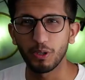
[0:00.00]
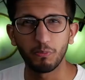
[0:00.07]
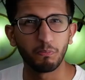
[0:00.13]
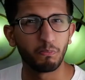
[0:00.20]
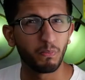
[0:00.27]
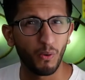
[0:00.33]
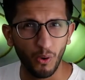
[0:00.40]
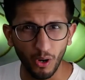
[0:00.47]
भी
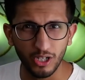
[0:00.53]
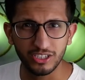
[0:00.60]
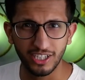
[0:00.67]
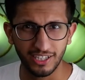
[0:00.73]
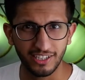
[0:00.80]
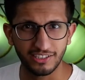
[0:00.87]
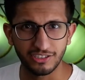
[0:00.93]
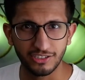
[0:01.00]
बहुत
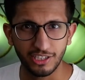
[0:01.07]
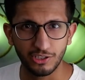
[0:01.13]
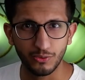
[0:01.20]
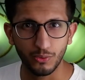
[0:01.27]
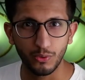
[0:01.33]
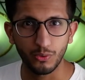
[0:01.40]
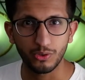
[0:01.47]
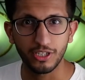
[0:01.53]
ज्यादा
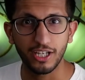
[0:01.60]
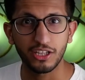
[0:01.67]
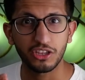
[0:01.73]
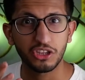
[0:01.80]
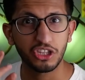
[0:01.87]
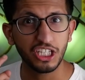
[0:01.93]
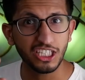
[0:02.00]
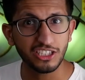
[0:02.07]
स्ट्रेसफुल होती है
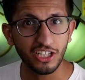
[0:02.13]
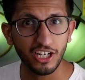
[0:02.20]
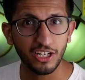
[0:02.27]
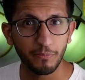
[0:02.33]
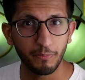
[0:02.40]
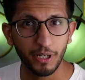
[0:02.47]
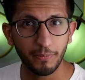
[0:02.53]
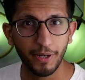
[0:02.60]
तीसरे
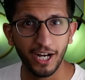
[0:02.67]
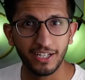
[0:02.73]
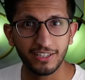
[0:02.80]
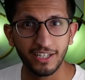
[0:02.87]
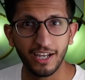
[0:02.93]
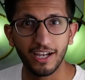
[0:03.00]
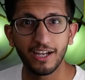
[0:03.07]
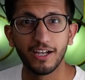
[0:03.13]
नंबर पे
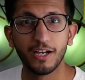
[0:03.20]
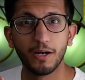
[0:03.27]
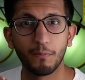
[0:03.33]
आते हैं